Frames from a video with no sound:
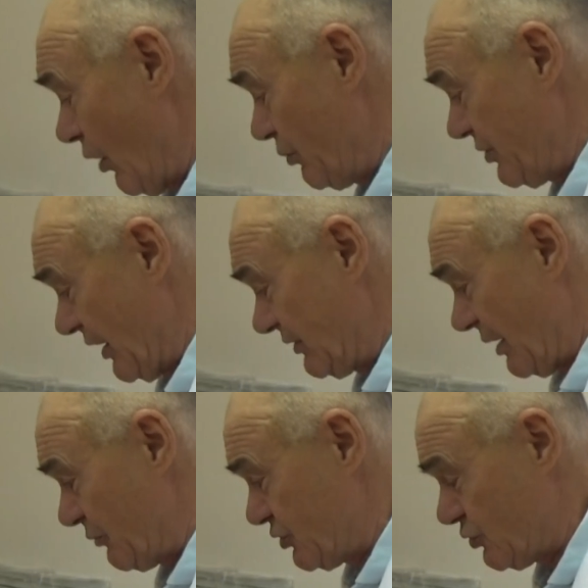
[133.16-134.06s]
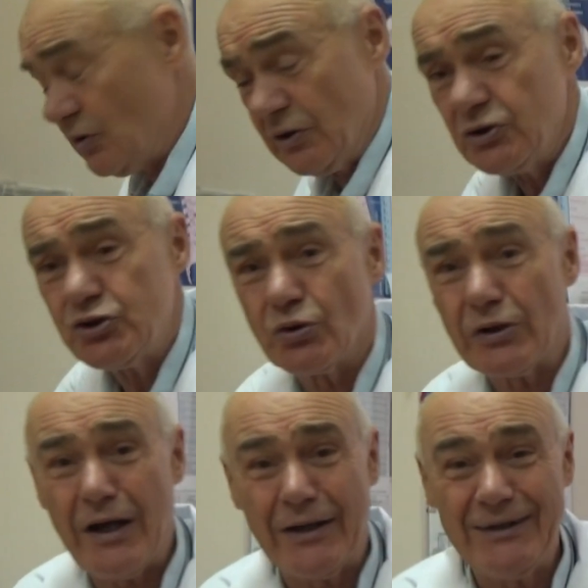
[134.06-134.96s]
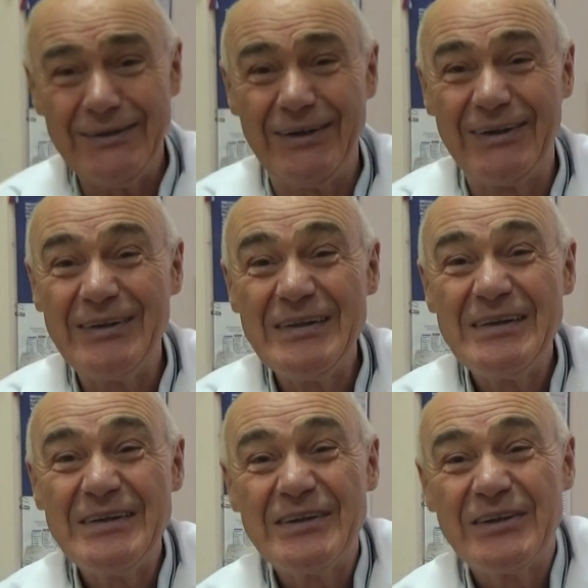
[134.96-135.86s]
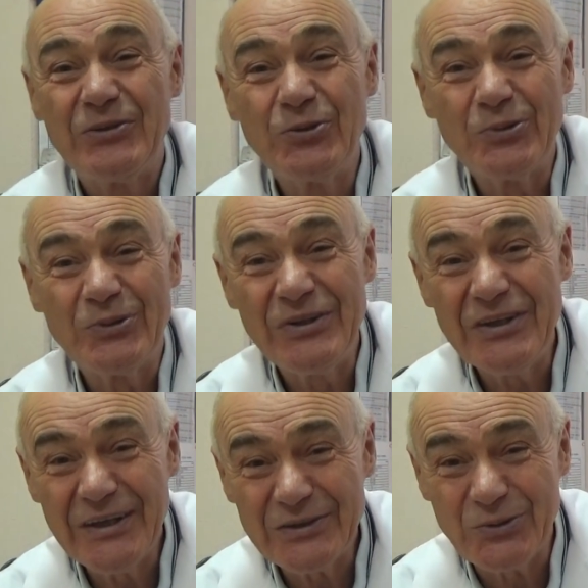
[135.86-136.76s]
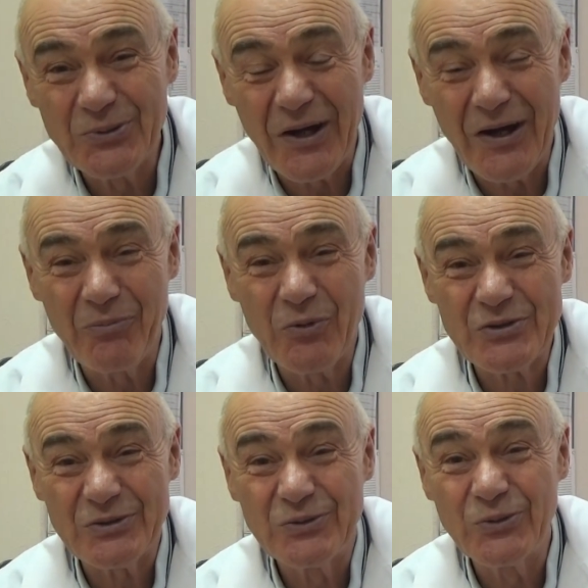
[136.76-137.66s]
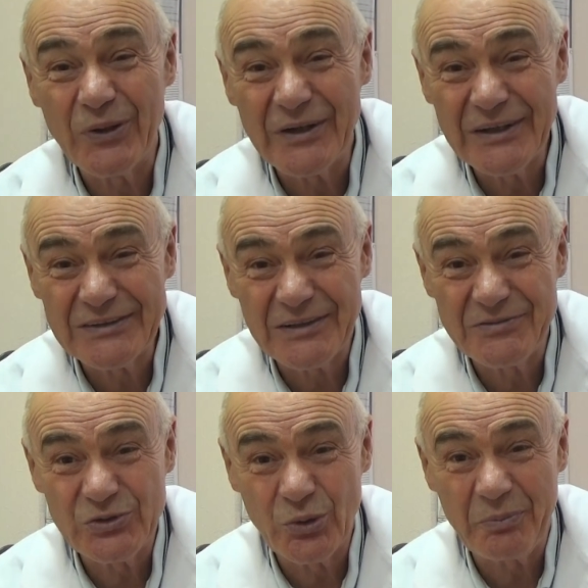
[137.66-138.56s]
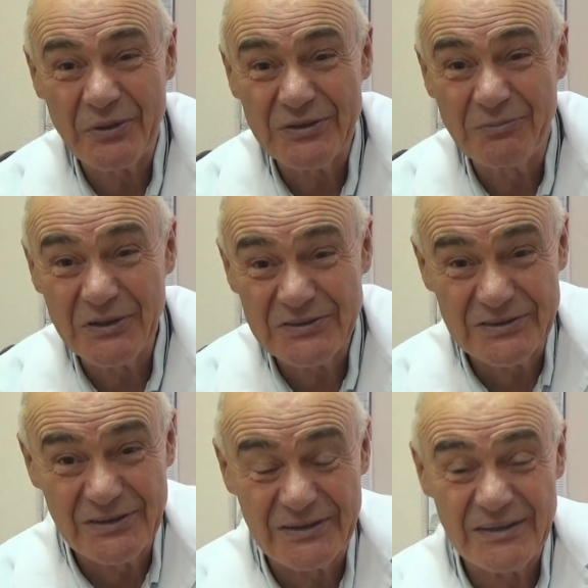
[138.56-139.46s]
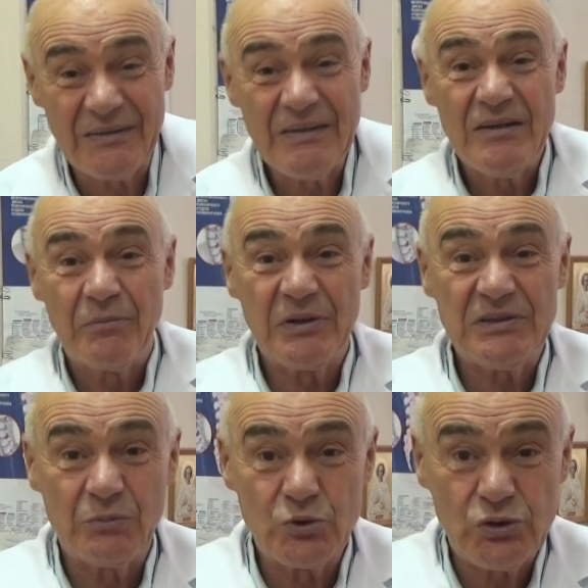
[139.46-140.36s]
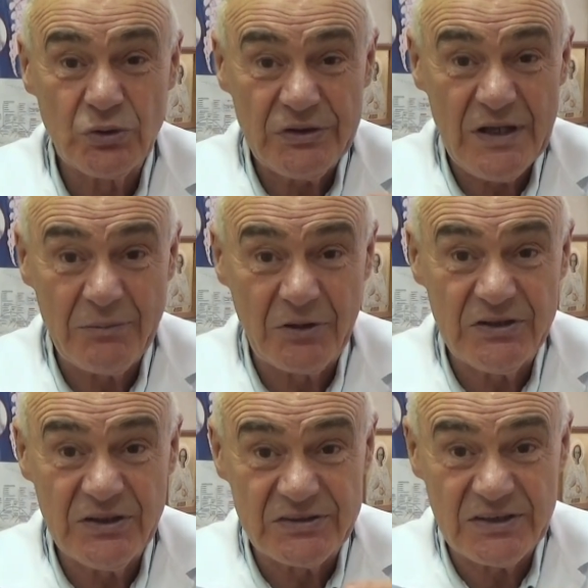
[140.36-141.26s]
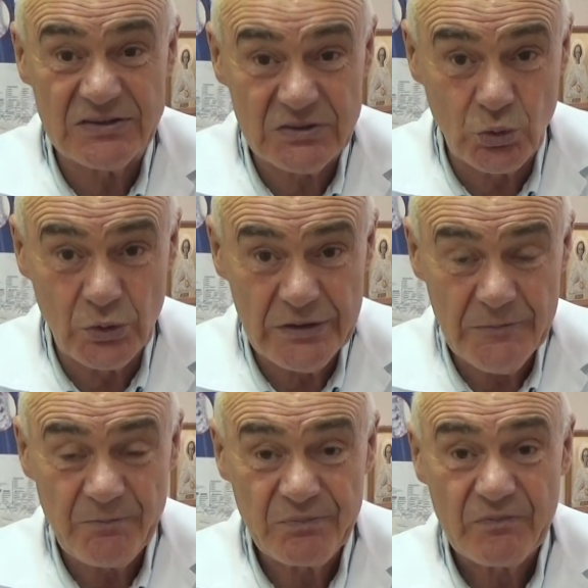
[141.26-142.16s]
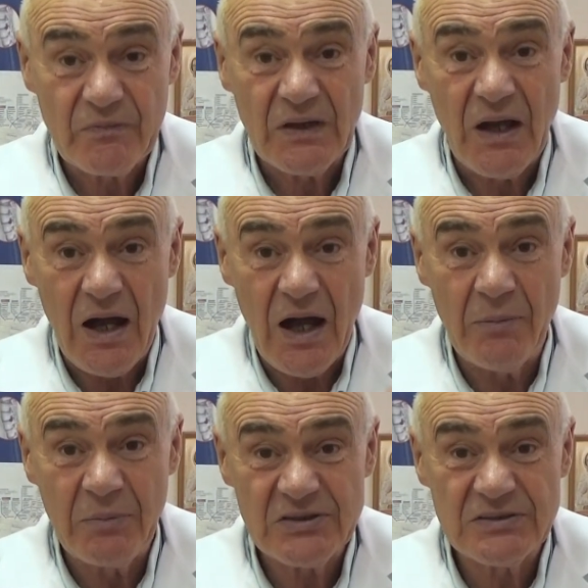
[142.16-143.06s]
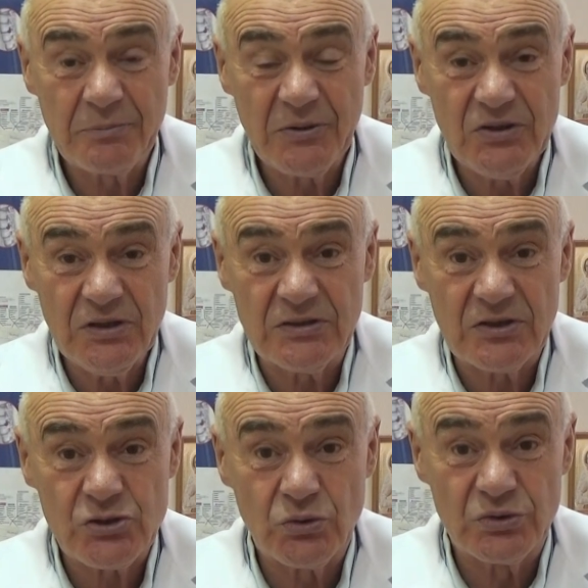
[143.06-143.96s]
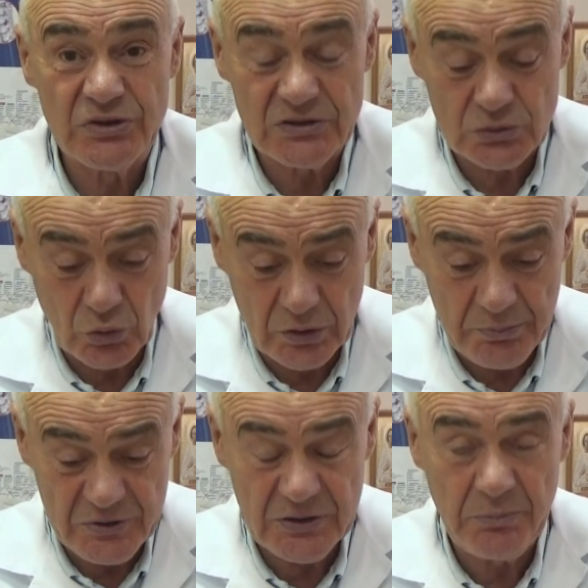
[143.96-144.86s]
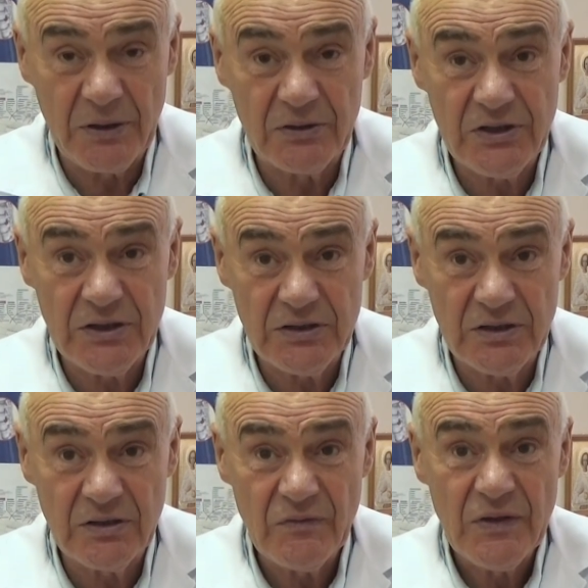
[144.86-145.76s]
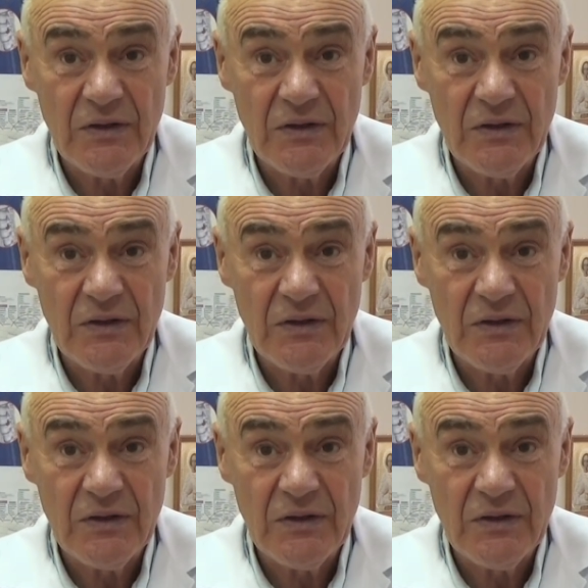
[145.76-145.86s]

а у меня там еще, еще рака. Ну, нету, а может, ну, это все предпосылки. Потому что там, где застой, а мастопатия это что? Застой, переполнение